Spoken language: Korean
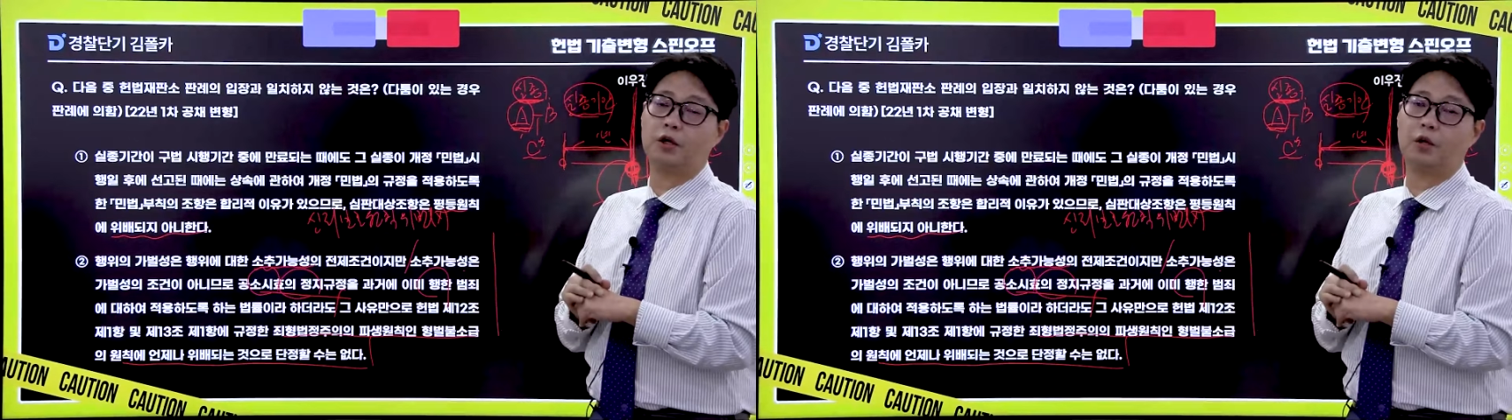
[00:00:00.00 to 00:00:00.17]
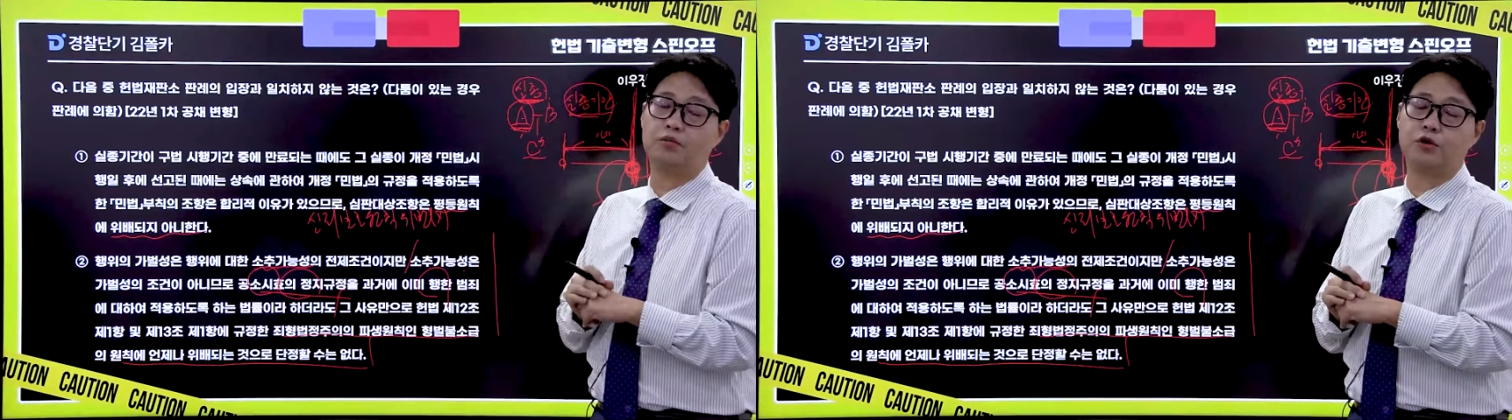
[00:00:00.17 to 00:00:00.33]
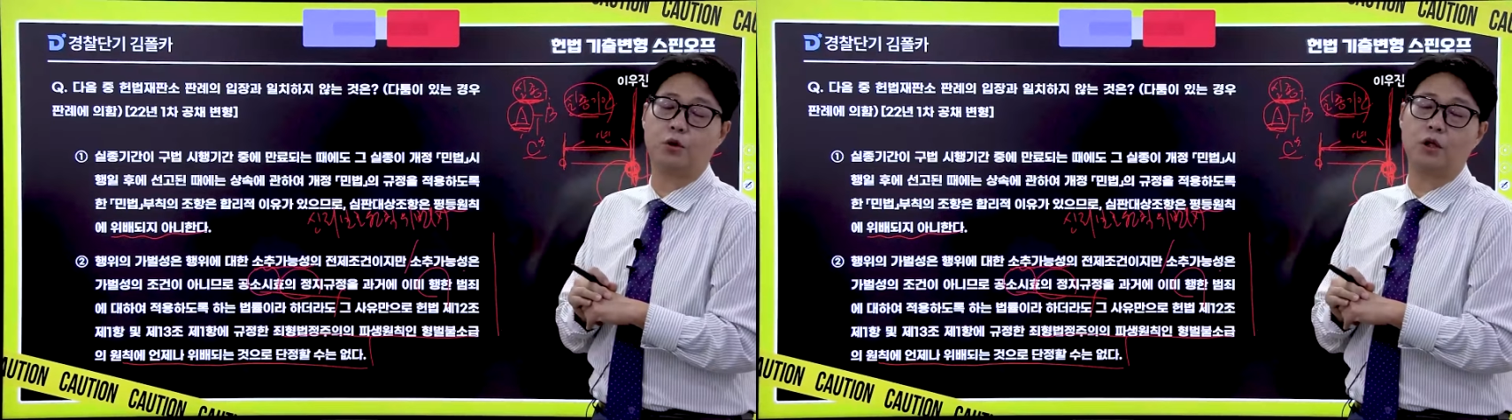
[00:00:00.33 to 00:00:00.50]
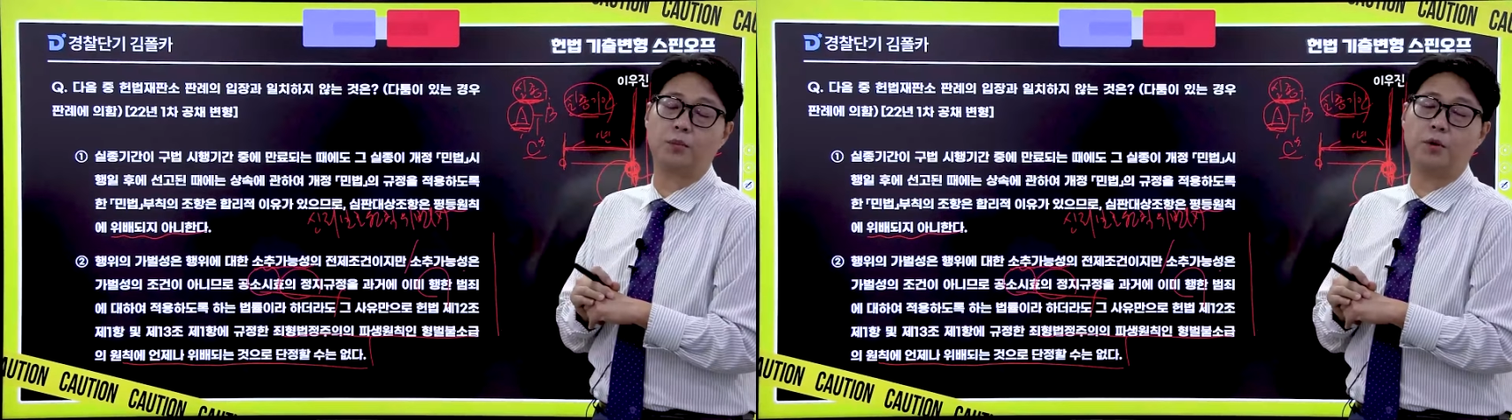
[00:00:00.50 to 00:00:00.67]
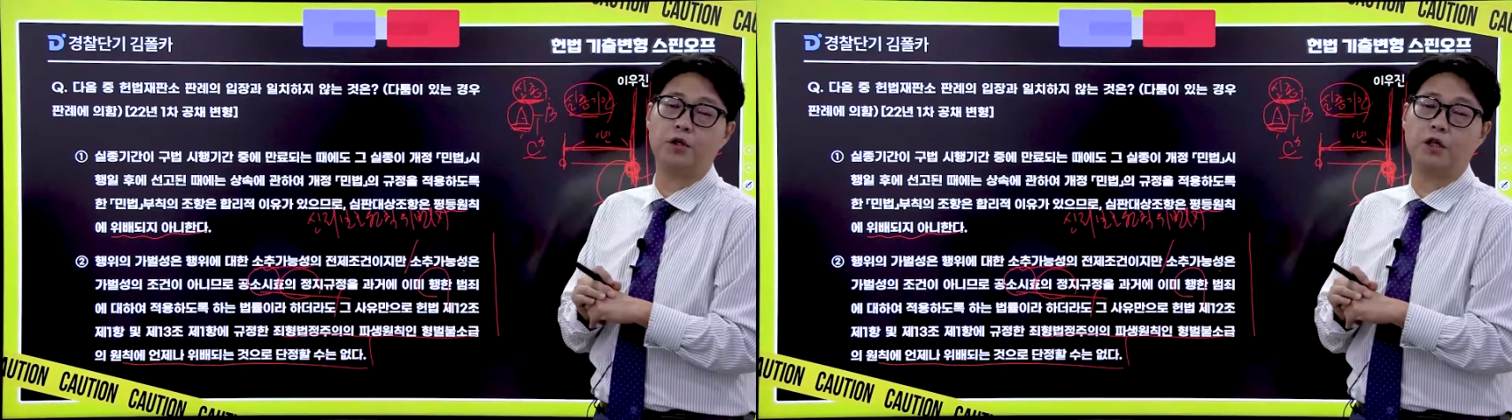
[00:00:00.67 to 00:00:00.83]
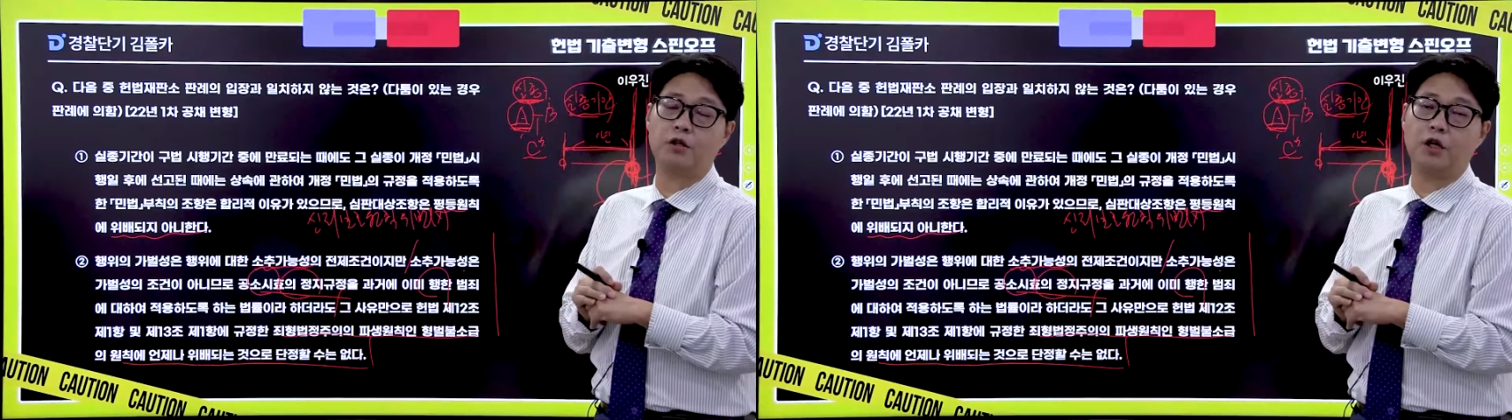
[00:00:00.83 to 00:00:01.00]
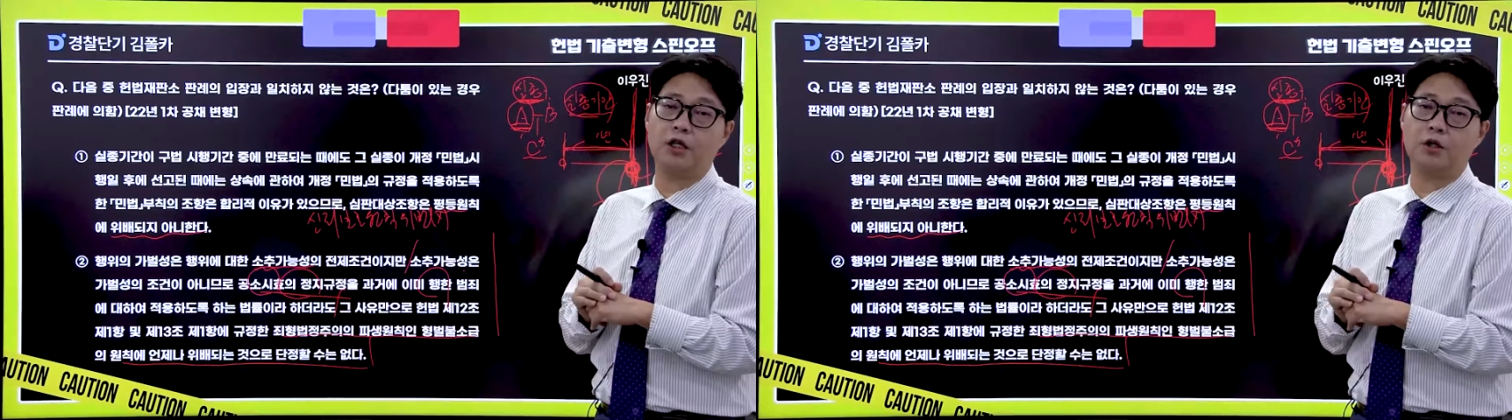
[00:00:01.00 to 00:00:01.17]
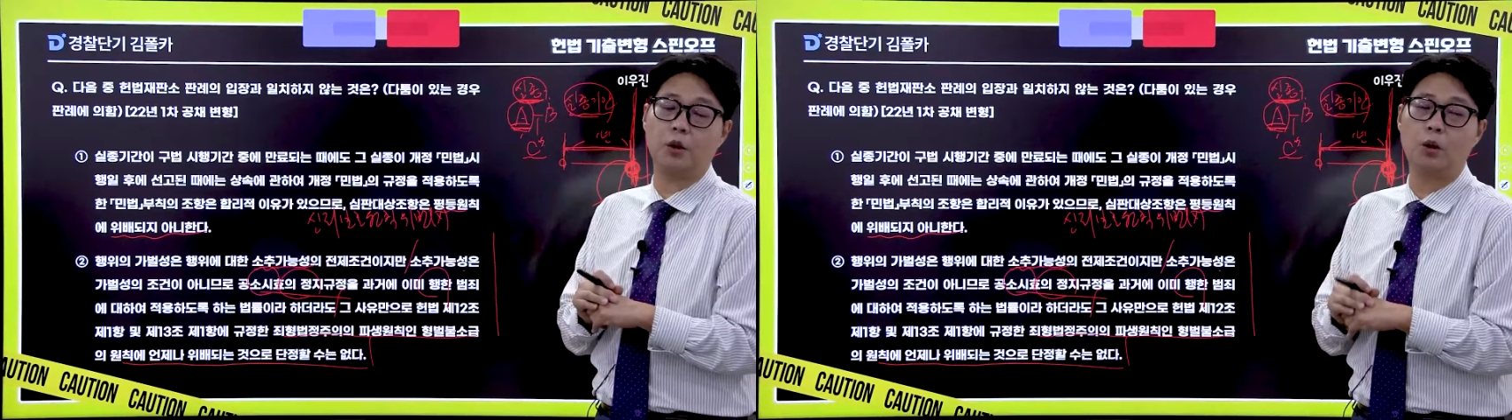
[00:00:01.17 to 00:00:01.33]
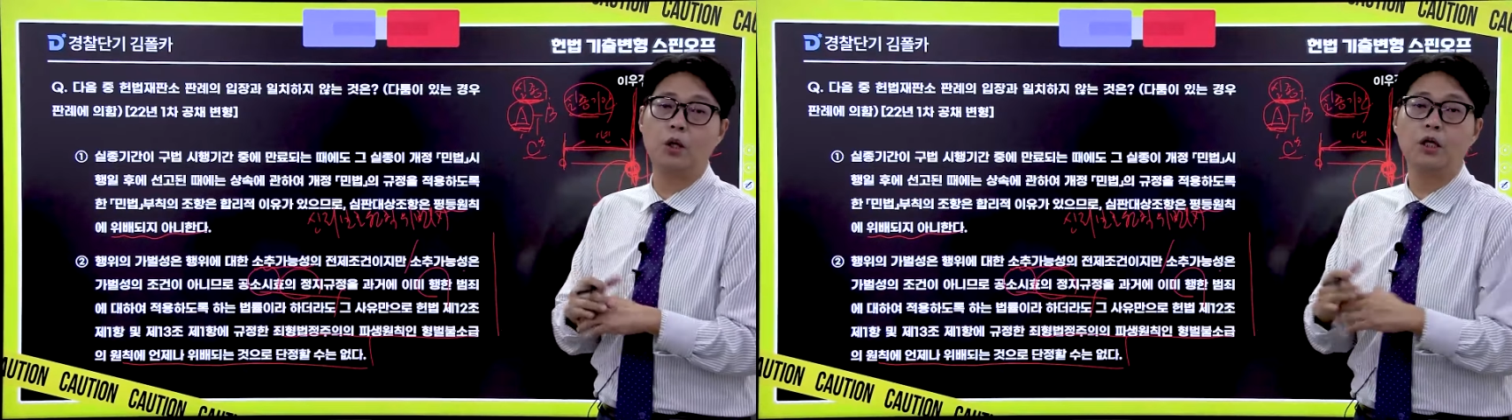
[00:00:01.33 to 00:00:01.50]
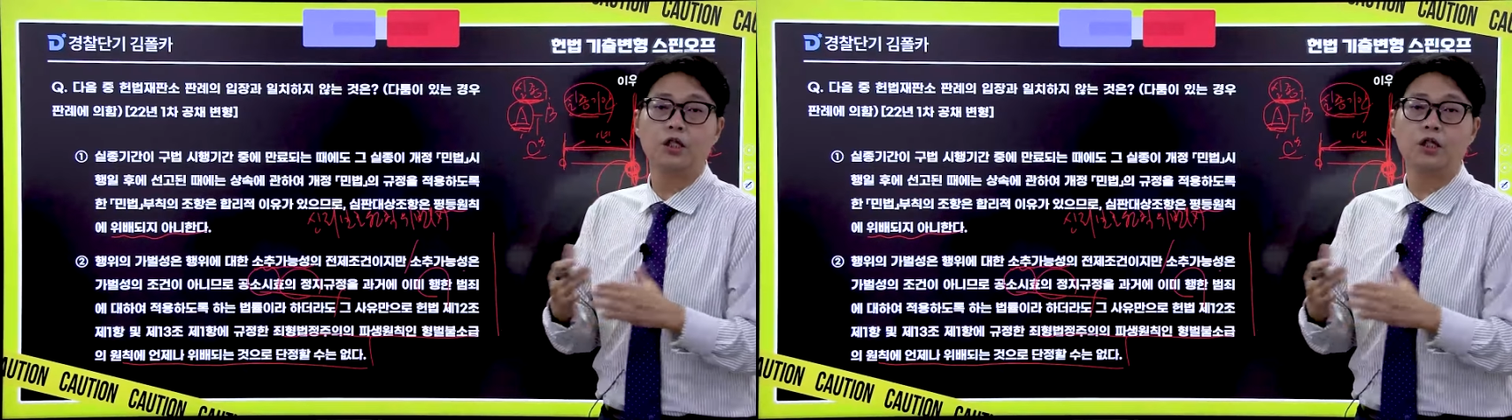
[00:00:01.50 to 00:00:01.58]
해서 무조건 합헌이 되는 건 아니고